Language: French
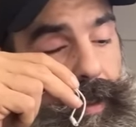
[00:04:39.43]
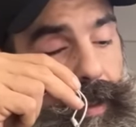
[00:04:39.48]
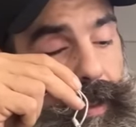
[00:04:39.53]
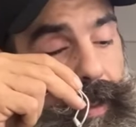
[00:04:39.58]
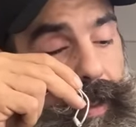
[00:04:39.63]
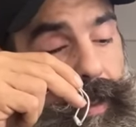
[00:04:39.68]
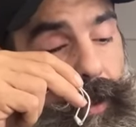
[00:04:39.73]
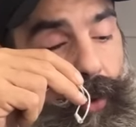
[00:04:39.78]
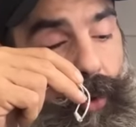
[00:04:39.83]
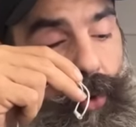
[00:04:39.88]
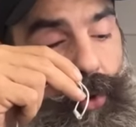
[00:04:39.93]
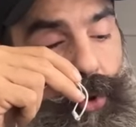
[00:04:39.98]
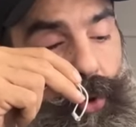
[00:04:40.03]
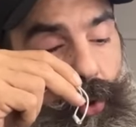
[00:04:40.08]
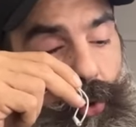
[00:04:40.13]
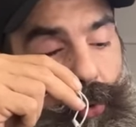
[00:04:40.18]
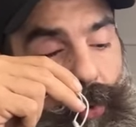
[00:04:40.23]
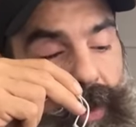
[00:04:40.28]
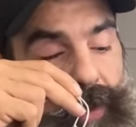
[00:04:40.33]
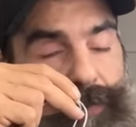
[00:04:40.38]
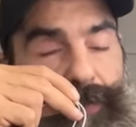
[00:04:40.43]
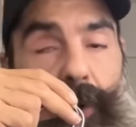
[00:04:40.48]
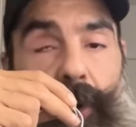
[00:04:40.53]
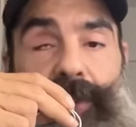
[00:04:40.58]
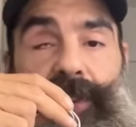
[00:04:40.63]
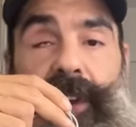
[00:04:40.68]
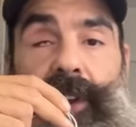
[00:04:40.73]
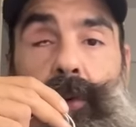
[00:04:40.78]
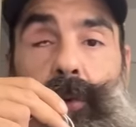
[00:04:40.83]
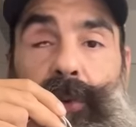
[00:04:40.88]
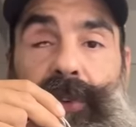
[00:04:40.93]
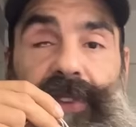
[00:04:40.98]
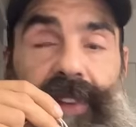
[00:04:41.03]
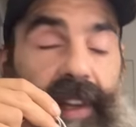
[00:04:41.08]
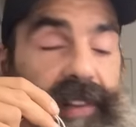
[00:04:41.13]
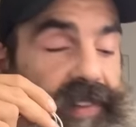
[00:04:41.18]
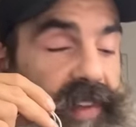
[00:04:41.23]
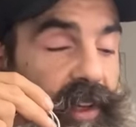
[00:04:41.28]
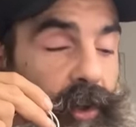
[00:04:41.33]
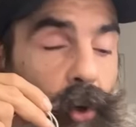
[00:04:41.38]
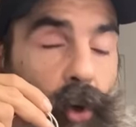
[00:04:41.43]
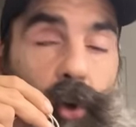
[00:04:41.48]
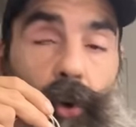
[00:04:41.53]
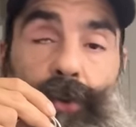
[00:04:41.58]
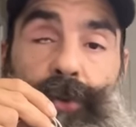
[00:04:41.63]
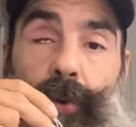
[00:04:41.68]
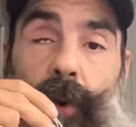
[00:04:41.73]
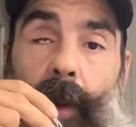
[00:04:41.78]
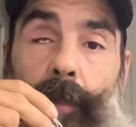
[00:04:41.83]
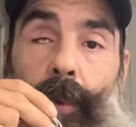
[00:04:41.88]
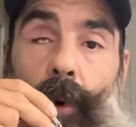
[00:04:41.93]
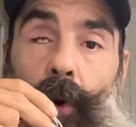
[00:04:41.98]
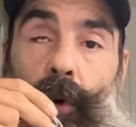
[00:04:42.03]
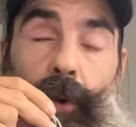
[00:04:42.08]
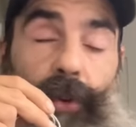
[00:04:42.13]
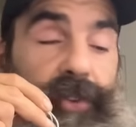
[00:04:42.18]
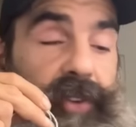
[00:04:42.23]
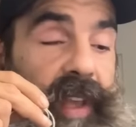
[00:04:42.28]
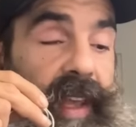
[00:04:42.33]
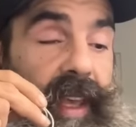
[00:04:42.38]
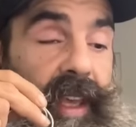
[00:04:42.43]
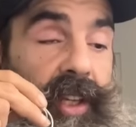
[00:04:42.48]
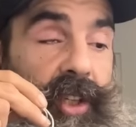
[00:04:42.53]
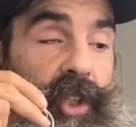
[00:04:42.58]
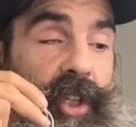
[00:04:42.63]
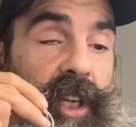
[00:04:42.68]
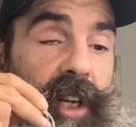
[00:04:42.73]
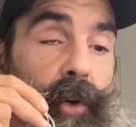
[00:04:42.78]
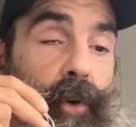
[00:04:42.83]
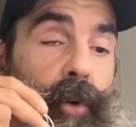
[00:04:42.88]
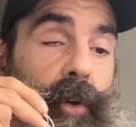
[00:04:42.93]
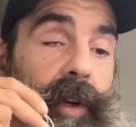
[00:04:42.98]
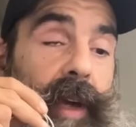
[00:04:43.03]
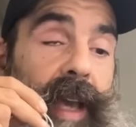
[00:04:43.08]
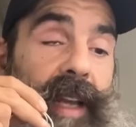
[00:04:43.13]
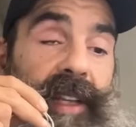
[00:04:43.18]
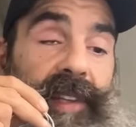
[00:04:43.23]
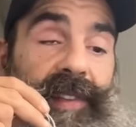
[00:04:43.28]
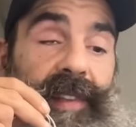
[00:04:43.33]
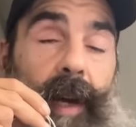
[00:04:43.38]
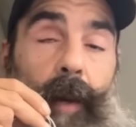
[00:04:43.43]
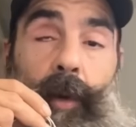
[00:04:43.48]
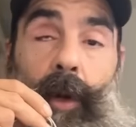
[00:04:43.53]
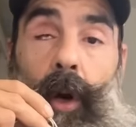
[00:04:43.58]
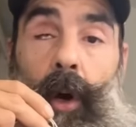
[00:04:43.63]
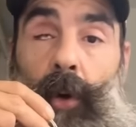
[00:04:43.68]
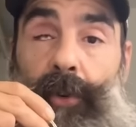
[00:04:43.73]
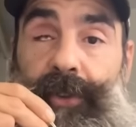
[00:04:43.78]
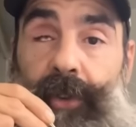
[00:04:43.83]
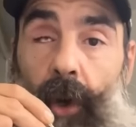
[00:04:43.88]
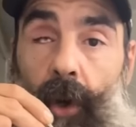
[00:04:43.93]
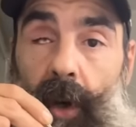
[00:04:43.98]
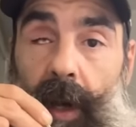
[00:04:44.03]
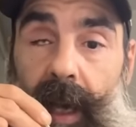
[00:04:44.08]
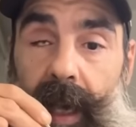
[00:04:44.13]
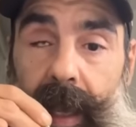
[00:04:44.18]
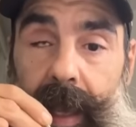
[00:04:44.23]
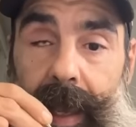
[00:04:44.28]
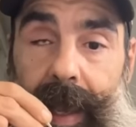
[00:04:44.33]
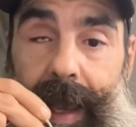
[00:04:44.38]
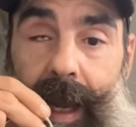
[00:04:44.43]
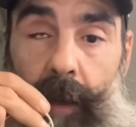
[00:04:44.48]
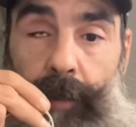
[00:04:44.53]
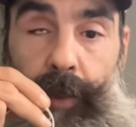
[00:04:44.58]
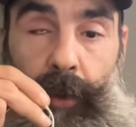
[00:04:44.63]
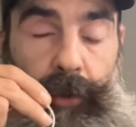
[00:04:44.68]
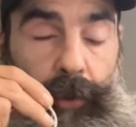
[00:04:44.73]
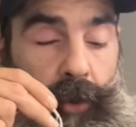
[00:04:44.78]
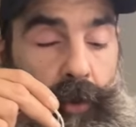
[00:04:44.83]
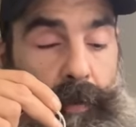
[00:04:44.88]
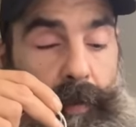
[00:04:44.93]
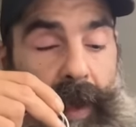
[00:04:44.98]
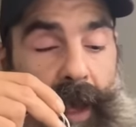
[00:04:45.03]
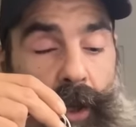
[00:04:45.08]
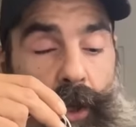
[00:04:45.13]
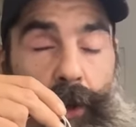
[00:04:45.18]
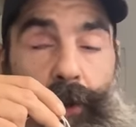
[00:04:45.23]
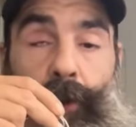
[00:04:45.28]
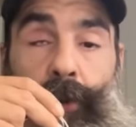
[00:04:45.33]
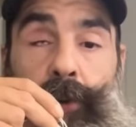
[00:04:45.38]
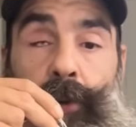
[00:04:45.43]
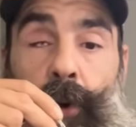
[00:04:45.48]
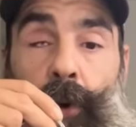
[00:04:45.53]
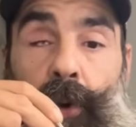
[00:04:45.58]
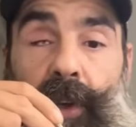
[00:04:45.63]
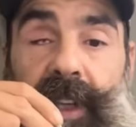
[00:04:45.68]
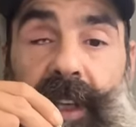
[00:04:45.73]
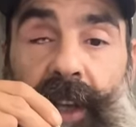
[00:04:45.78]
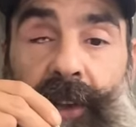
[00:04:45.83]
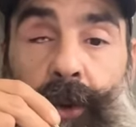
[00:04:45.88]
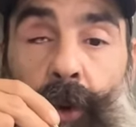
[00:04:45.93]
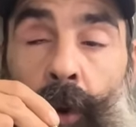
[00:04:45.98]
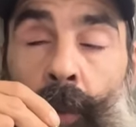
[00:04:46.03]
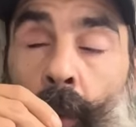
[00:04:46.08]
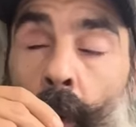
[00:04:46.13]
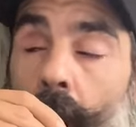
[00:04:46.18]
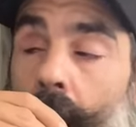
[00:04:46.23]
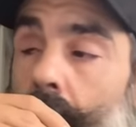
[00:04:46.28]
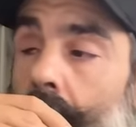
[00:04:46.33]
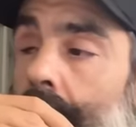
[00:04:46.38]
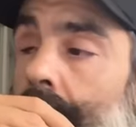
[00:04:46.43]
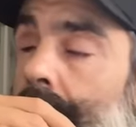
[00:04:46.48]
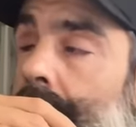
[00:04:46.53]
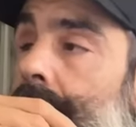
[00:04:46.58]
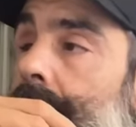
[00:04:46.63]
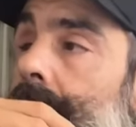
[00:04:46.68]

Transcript: Et aujourd'hui, force est de constater que quand tu apprends que tu es géolocalisable en temps réel pendant une période de 4 mois,